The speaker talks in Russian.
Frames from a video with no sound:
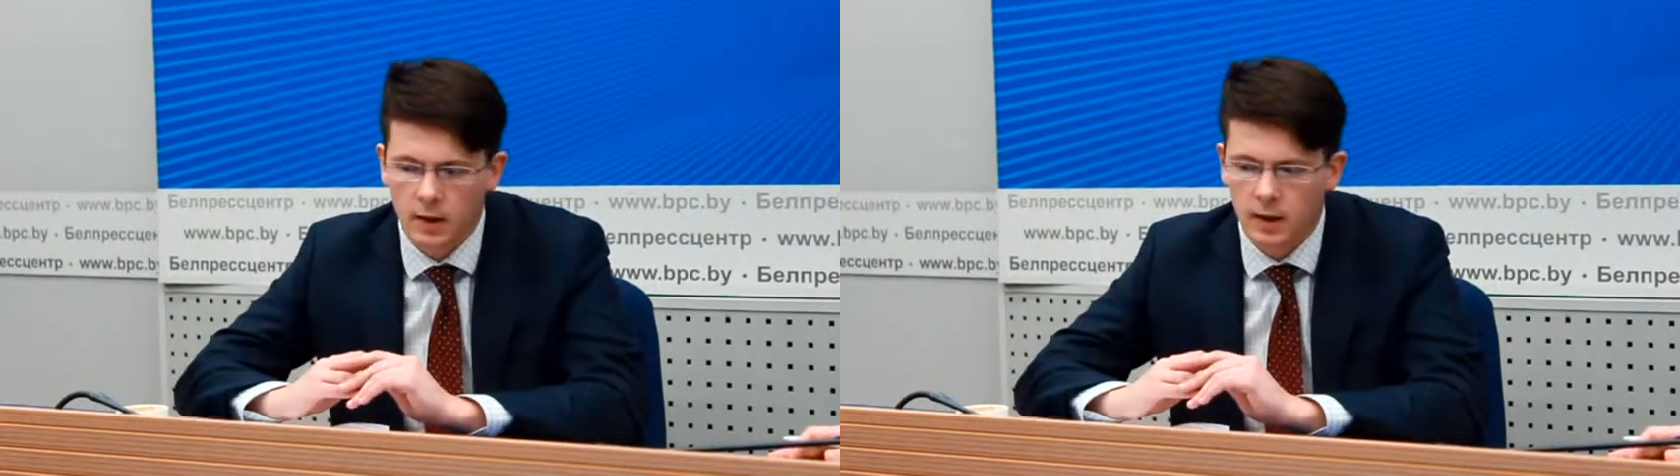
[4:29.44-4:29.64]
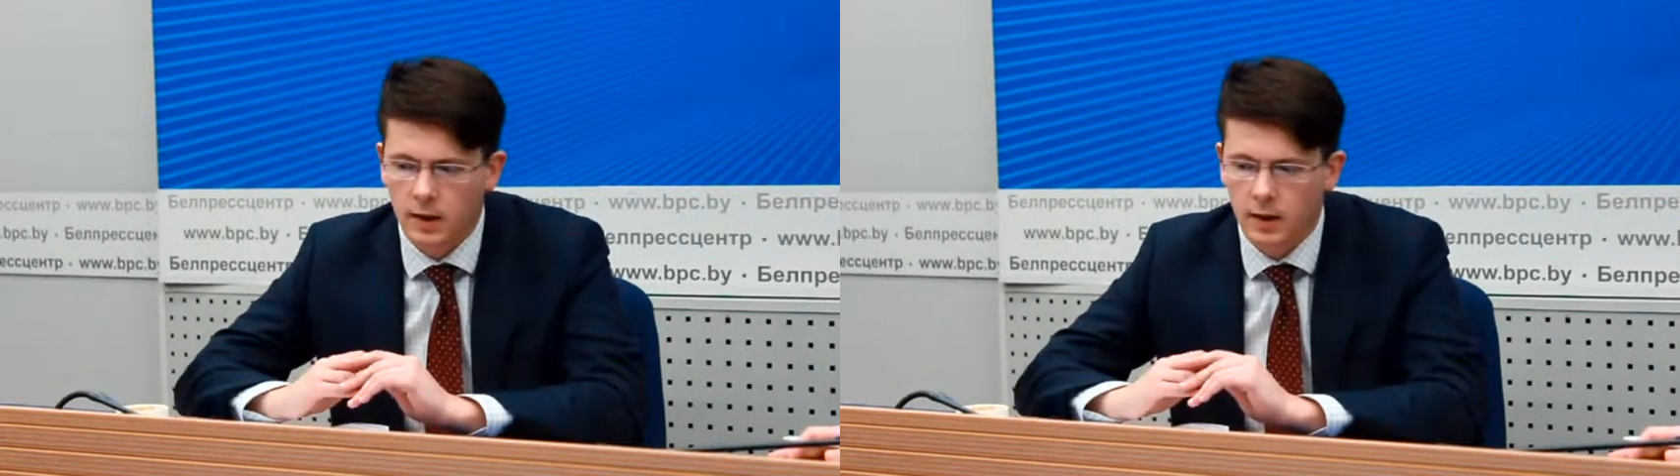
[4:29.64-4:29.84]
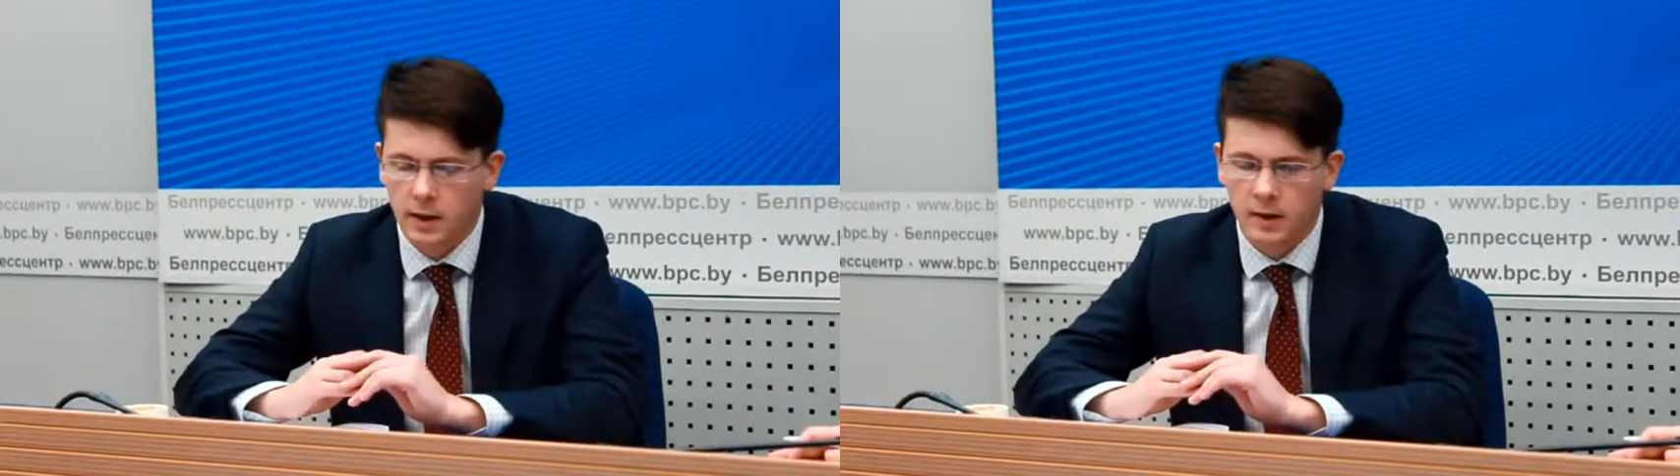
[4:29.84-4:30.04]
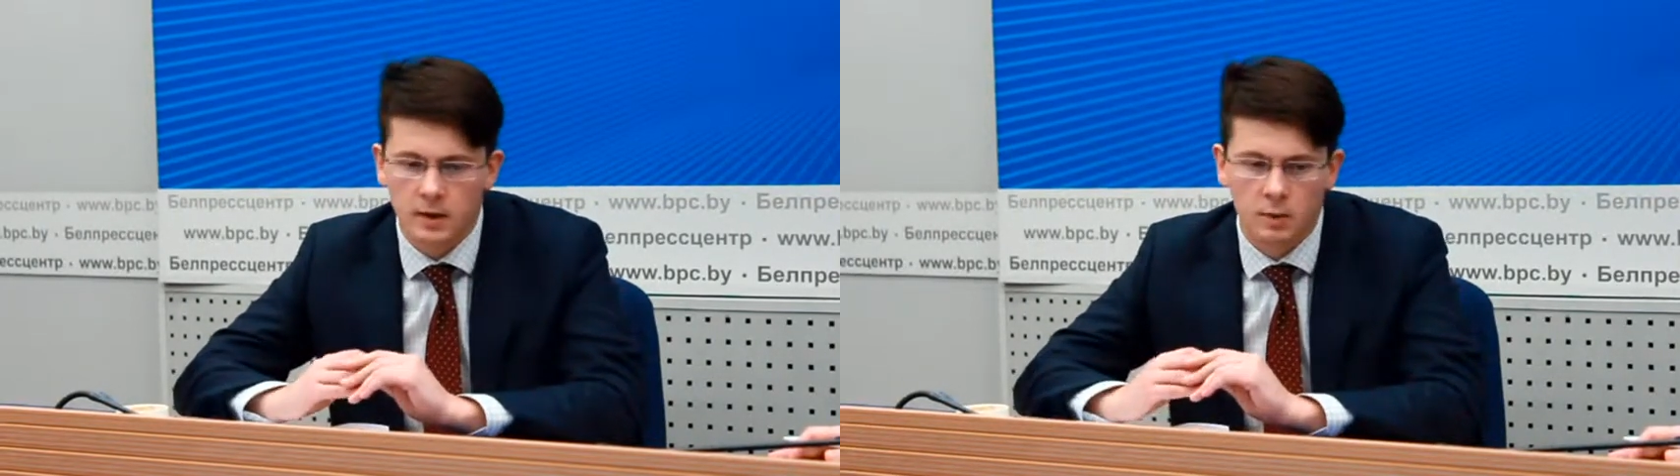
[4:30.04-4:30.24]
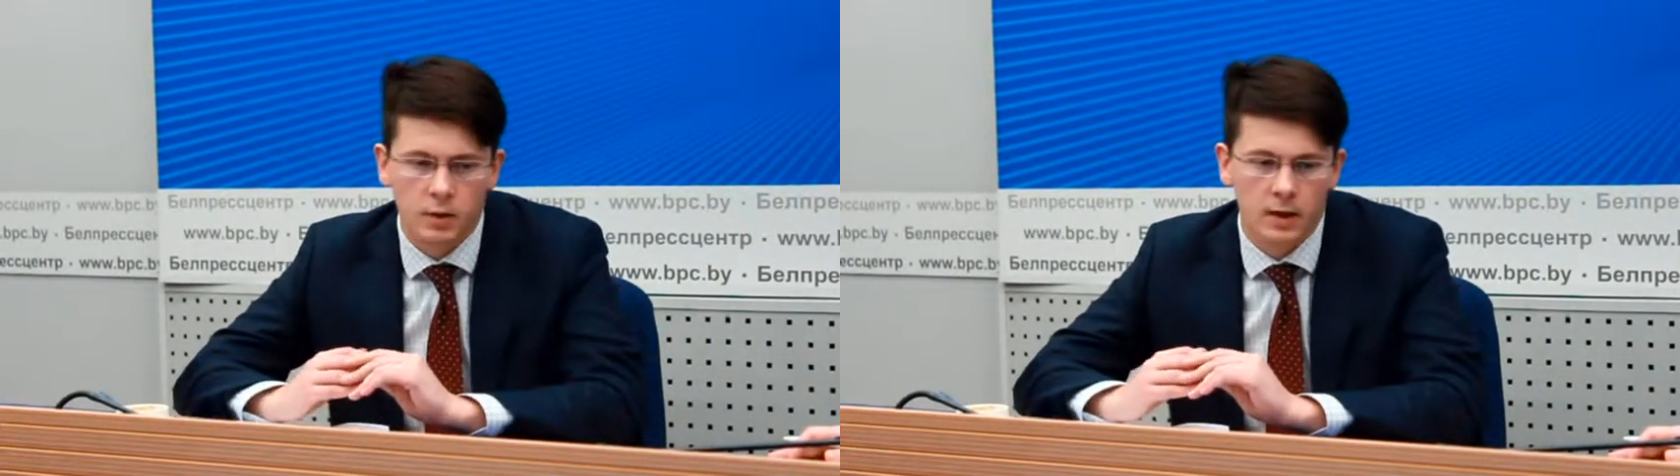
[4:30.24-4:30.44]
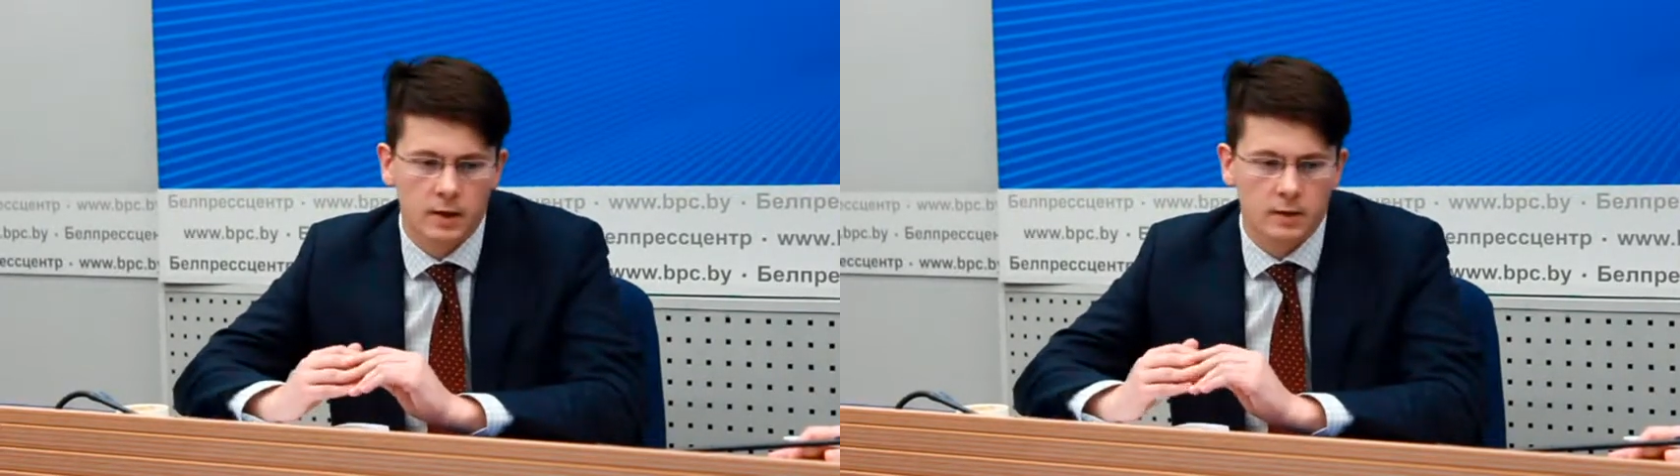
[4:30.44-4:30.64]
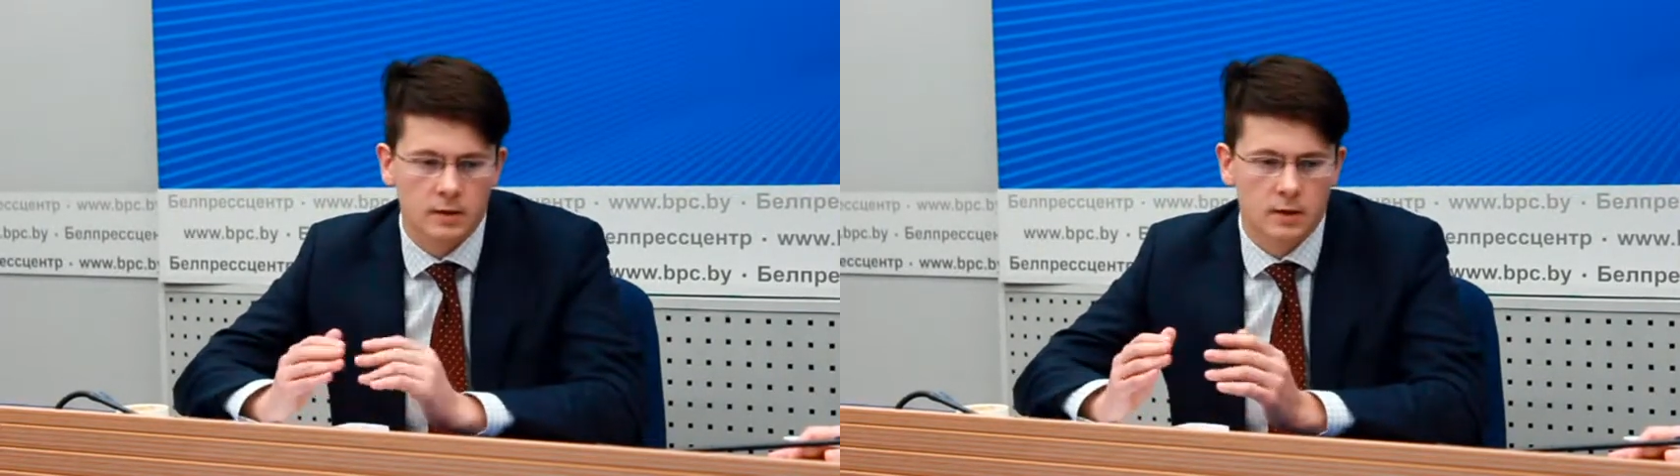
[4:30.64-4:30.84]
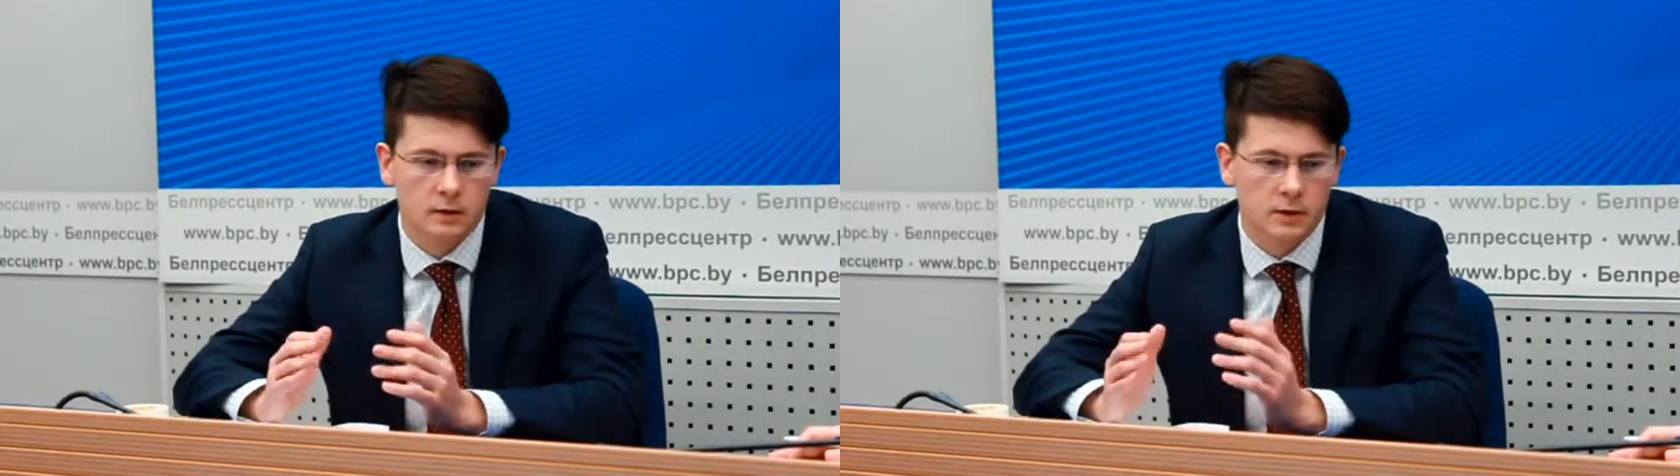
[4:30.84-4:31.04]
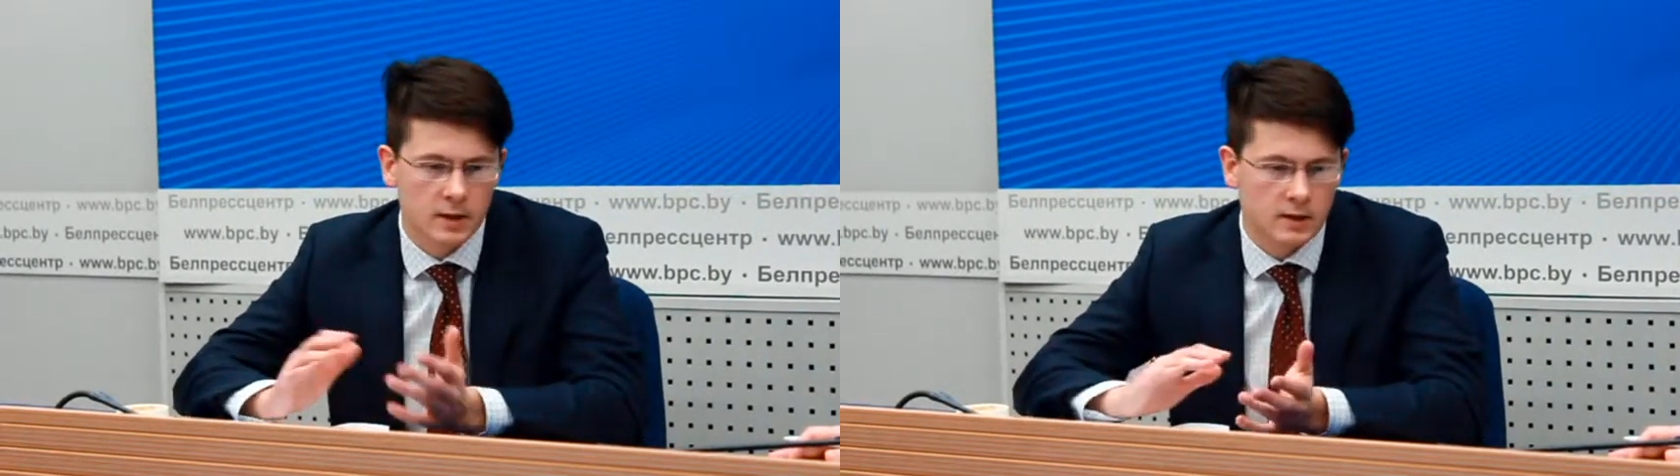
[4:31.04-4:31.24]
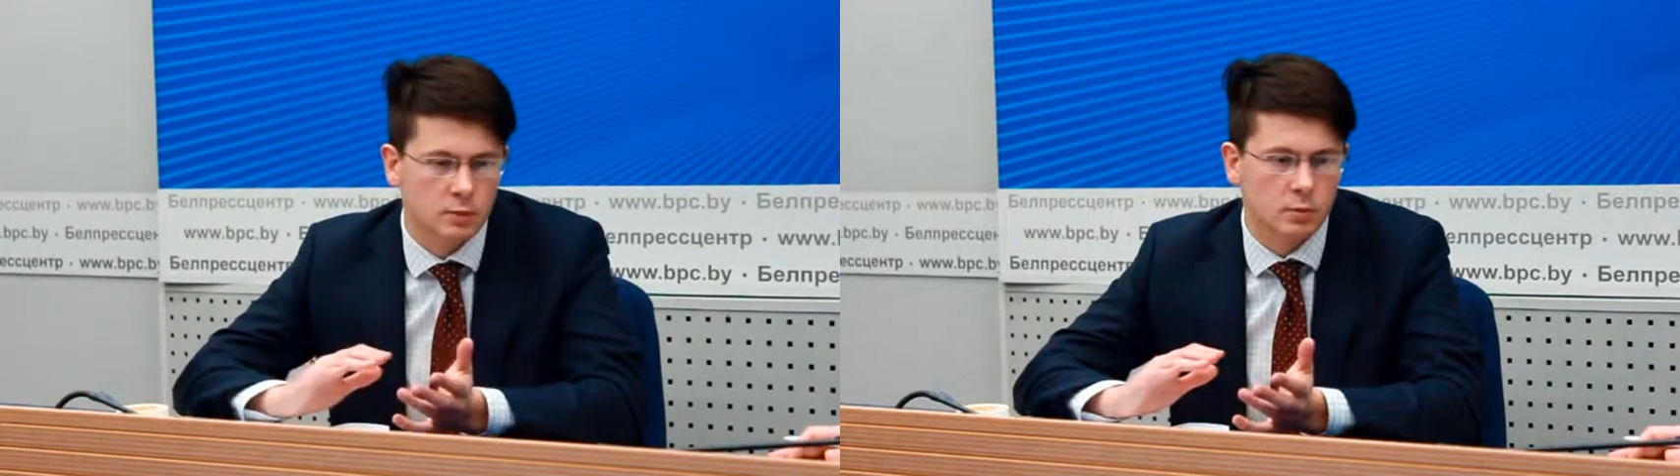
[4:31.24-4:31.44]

А, одни боятся власти,